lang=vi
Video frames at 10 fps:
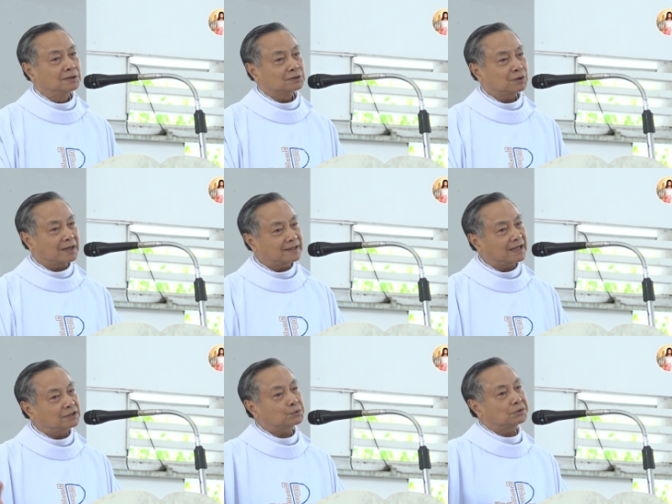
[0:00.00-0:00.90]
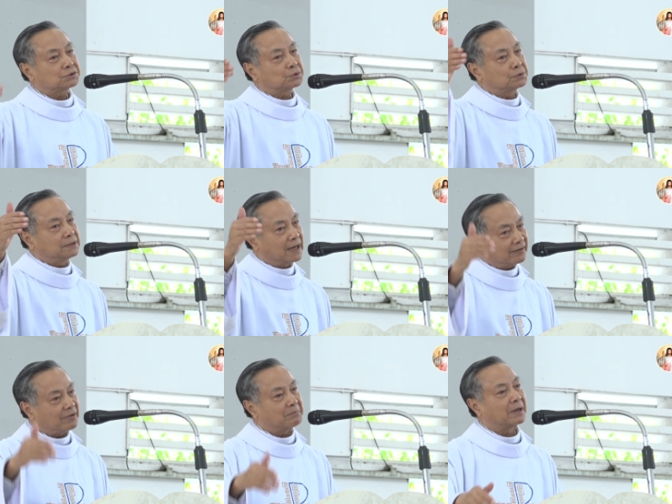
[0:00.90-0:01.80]
Cho nên khi thấy Chúa Giêsu đi
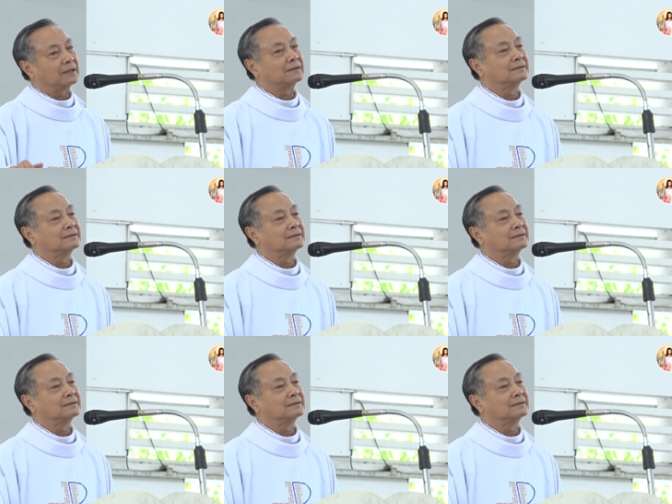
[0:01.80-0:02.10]
đến với mình